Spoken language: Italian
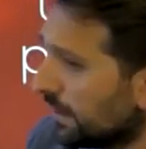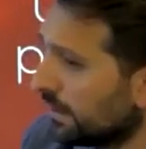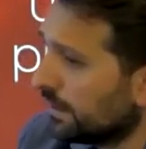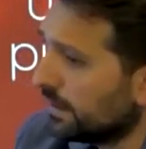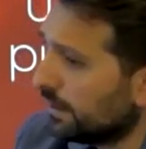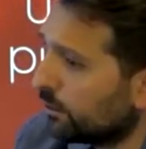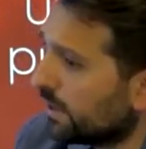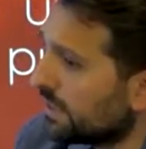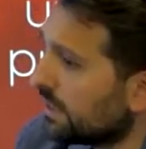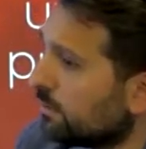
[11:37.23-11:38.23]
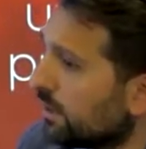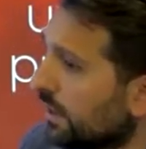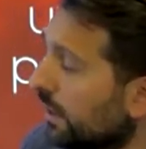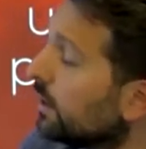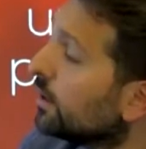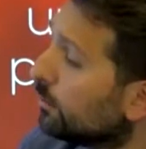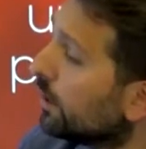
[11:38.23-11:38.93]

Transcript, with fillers: eh, i romanzi di Maigret, ma